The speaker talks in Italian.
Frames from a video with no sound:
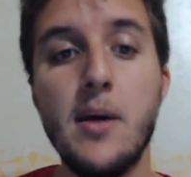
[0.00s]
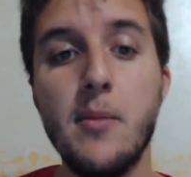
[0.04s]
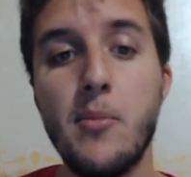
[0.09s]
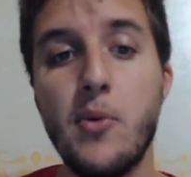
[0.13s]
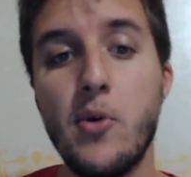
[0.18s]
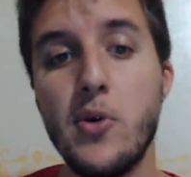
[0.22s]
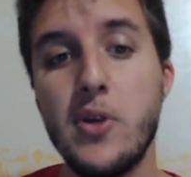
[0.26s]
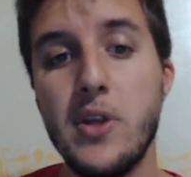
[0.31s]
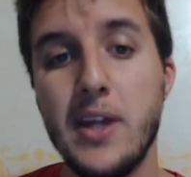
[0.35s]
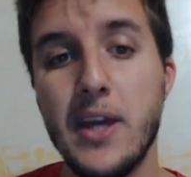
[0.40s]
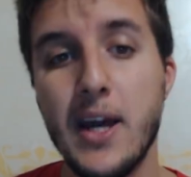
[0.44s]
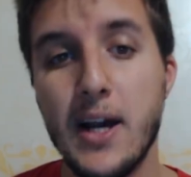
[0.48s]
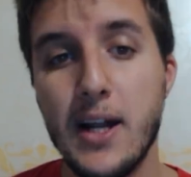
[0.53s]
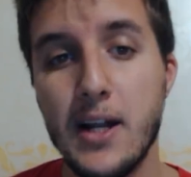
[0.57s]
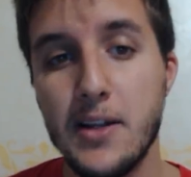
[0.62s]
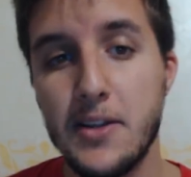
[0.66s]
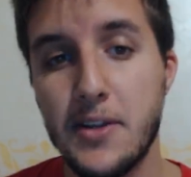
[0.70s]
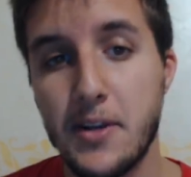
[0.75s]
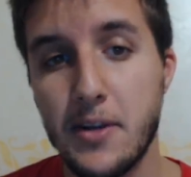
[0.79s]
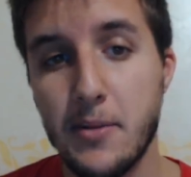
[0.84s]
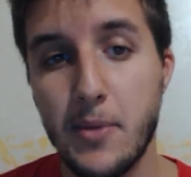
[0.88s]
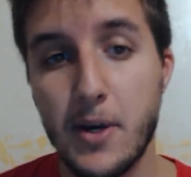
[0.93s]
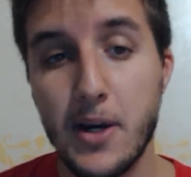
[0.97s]
Poi gli
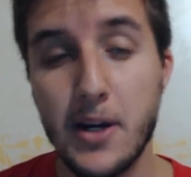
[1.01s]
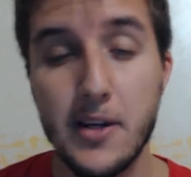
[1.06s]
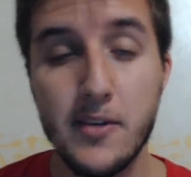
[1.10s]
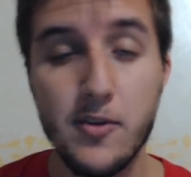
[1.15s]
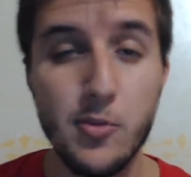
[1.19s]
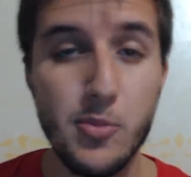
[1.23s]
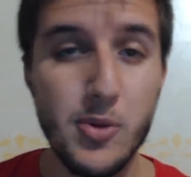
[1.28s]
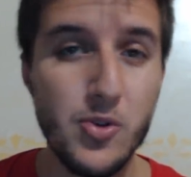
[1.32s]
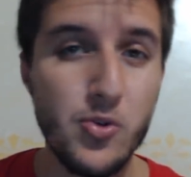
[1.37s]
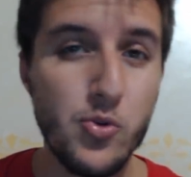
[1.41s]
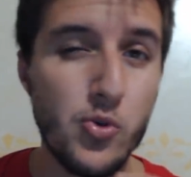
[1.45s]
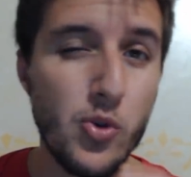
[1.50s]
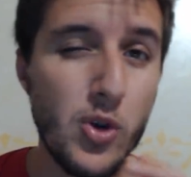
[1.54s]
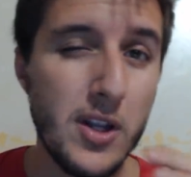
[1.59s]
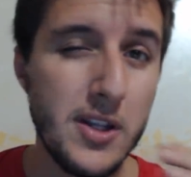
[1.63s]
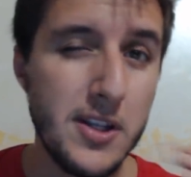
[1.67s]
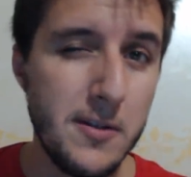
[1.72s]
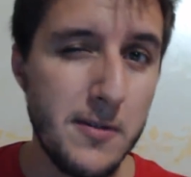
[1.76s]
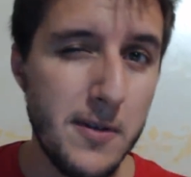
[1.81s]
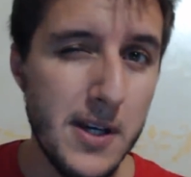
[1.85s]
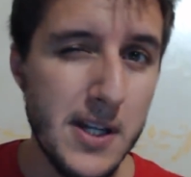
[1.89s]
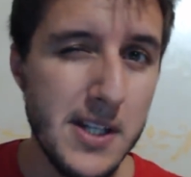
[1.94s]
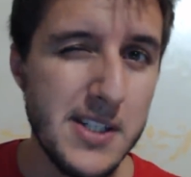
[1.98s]
altri, magari soprattutto la
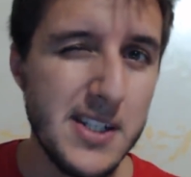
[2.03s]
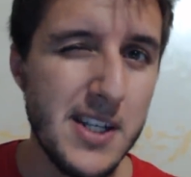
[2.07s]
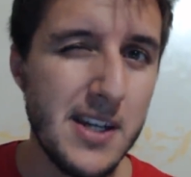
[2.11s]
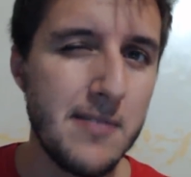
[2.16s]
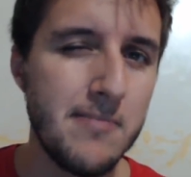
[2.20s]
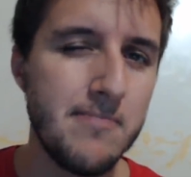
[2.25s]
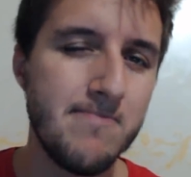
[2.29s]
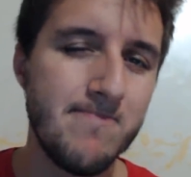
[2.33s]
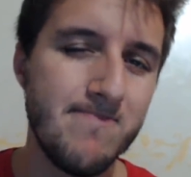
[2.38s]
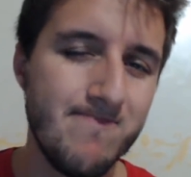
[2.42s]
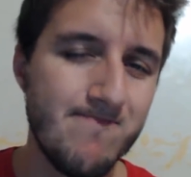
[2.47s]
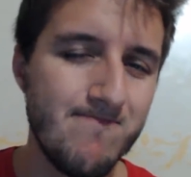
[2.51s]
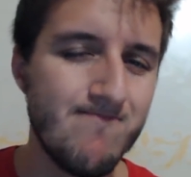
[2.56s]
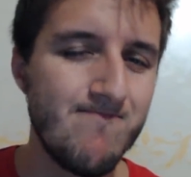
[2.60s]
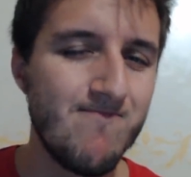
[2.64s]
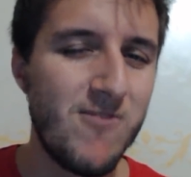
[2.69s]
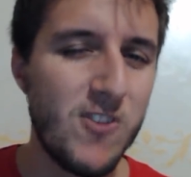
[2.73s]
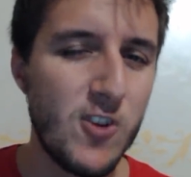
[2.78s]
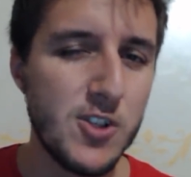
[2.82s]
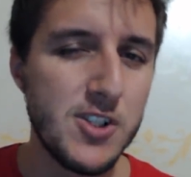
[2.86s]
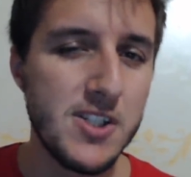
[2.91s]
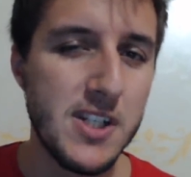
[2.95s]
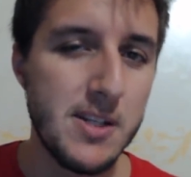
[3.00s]
difesa,
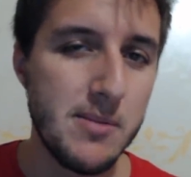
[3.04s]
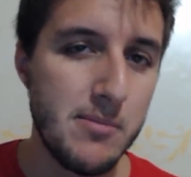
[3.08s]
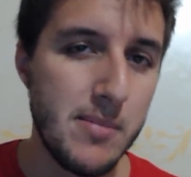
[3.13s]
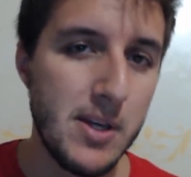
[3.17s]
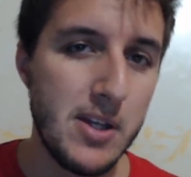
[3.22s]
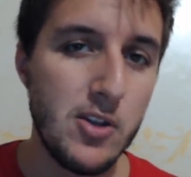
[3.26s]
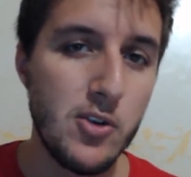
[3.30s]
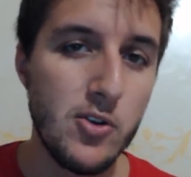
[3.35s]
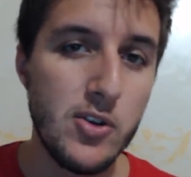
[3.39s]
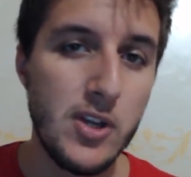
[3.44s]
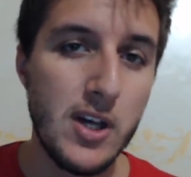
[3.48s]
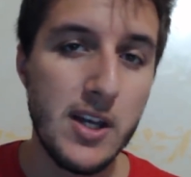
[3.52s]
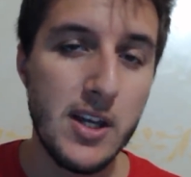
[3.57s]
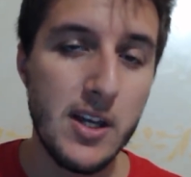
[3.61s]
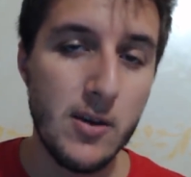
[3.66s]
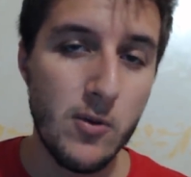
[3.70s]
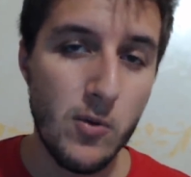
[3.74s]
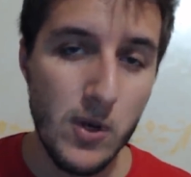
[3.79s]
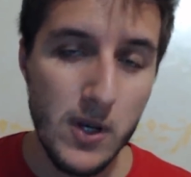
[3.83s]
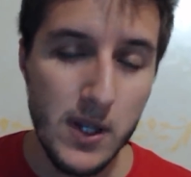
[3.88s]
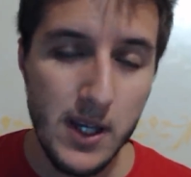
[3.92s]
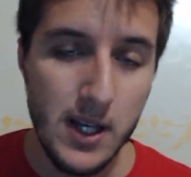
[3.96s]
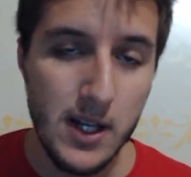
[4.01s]
forse è meglio dare
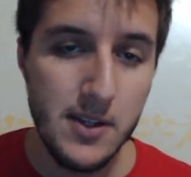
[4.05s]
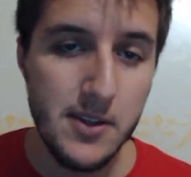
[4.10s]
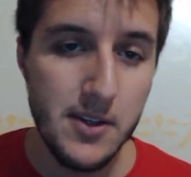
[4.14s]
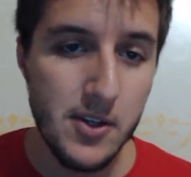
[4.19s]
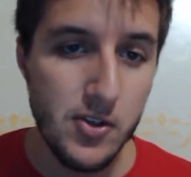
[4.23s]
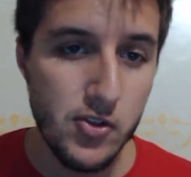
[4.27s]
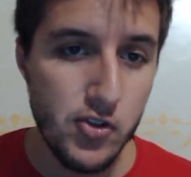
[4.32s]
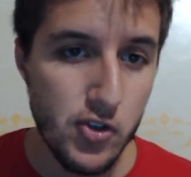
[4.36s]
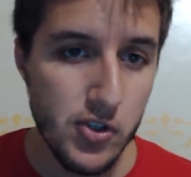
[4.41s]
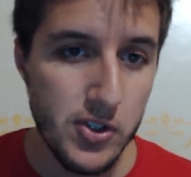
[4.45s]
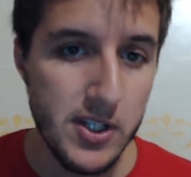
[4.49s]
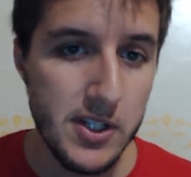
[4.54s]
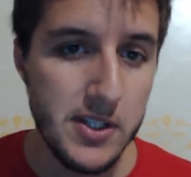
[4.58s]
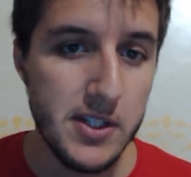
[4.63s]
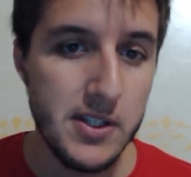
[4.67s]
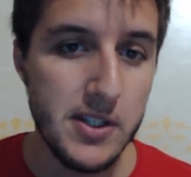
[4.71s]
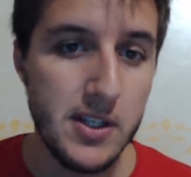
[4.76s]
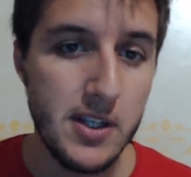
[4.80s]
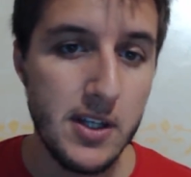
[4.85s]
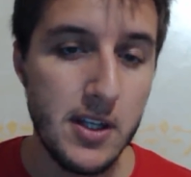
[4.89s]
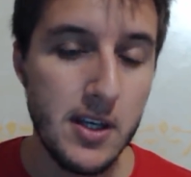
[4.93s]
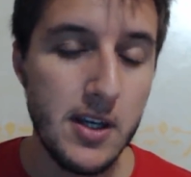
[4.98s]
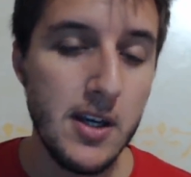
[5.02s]
qualche altra giornata
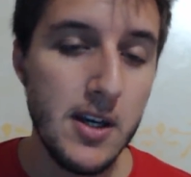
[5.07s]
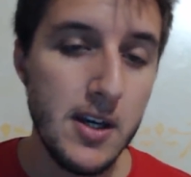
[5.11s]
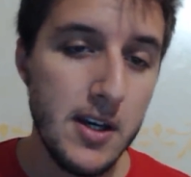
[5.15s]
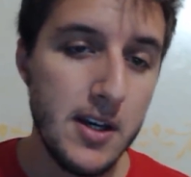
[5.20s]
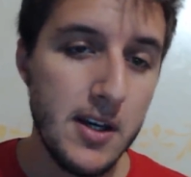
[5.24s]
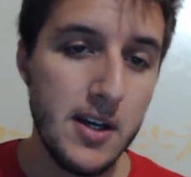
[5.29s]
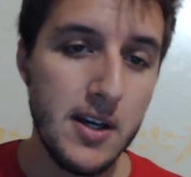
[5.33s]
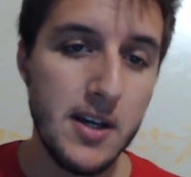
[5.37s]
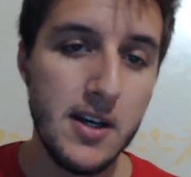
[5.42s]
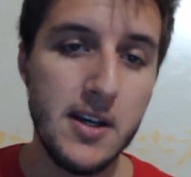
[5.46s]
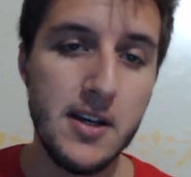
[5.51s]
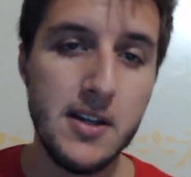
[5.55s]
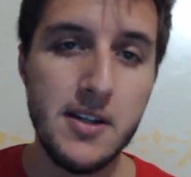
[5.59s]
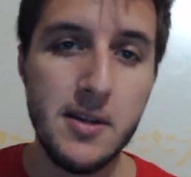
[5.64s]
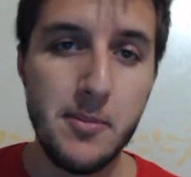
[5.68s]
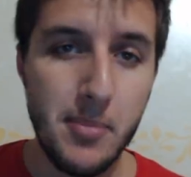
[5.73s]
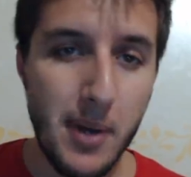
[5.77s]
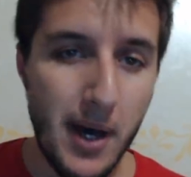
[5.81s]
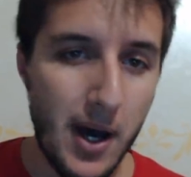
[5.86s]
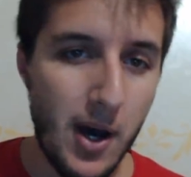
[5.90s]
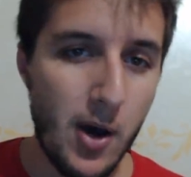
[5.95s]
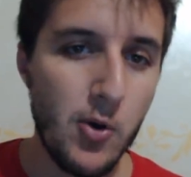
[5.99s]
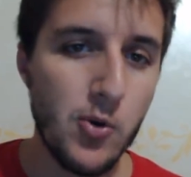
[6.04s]
di, eh, di,
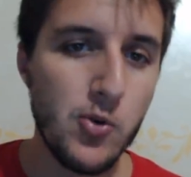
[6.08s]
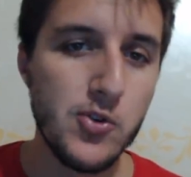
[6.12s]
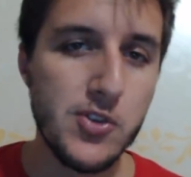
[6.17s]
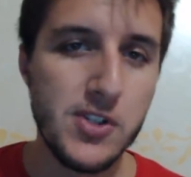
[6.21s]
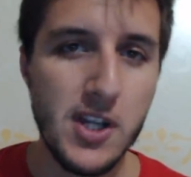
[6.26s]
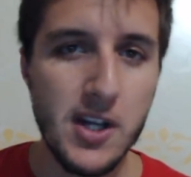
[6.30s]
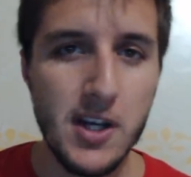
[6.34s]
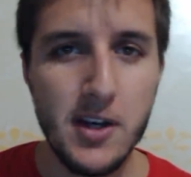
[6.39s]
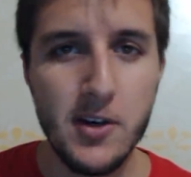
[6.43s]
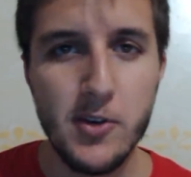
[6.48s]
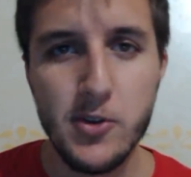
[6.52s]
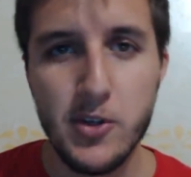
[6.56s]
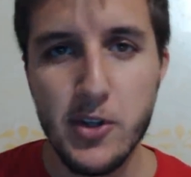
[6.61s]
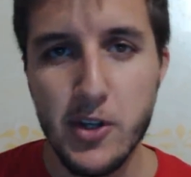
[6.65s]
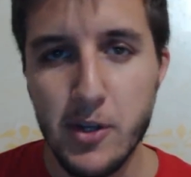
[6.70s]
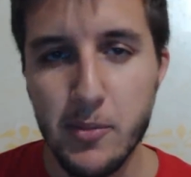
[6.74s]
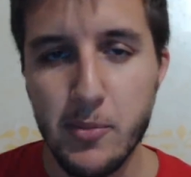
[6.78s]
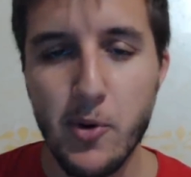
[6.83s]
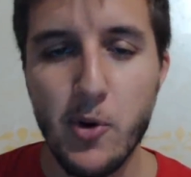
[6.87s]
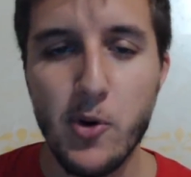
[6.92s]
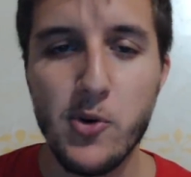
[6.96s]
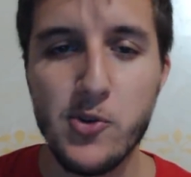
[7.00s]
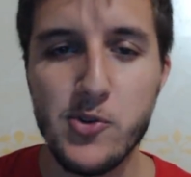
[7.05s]
pausa o di
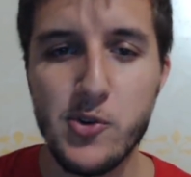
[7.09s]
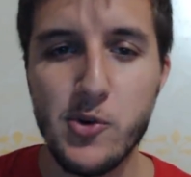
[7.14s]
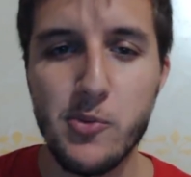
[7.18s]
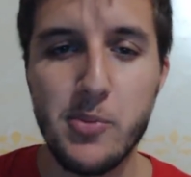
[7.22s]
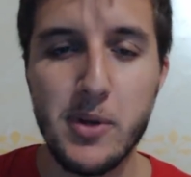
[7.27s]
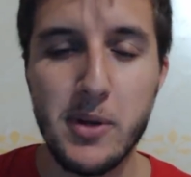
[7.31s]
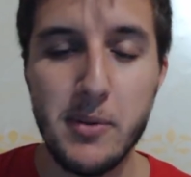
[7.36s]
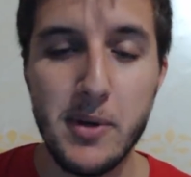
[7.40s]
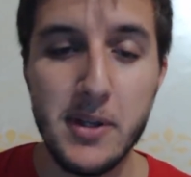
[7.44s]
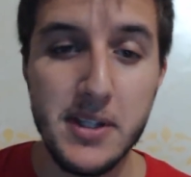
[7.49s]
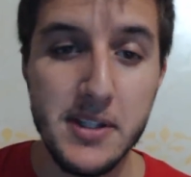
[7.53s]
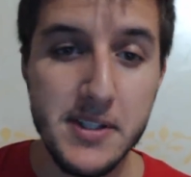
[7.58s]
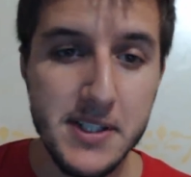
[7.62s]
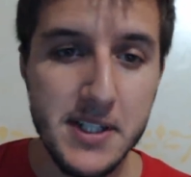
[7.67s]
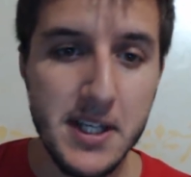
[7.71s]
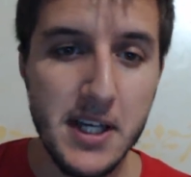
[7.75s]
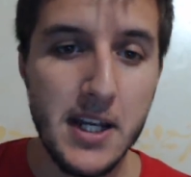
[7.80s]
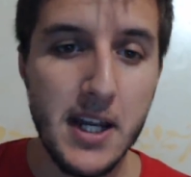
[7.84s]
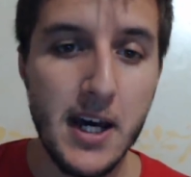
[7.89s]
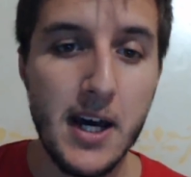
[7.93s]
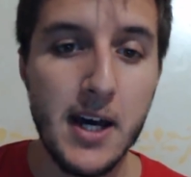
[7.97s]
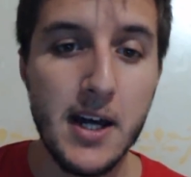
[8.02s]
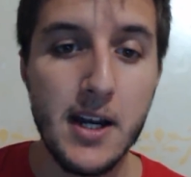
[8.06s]
riposo prima di
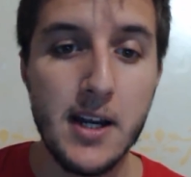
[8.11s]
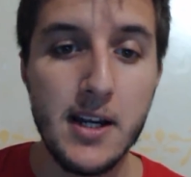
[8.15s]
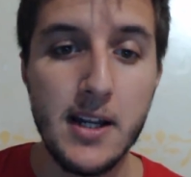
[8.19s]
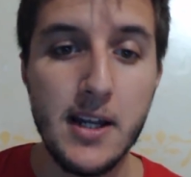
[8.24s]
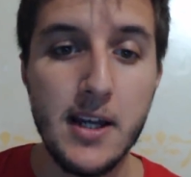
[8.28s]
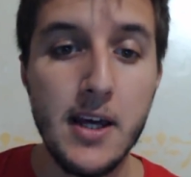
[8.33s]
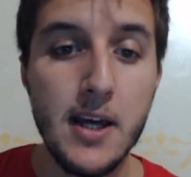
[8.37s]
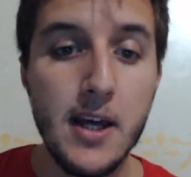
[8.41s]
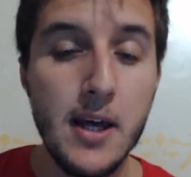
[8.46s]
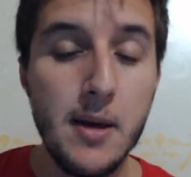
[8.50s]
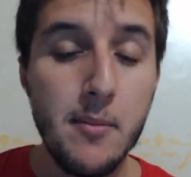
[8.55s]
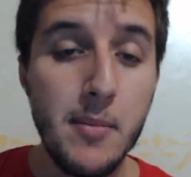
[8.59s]
schierarli.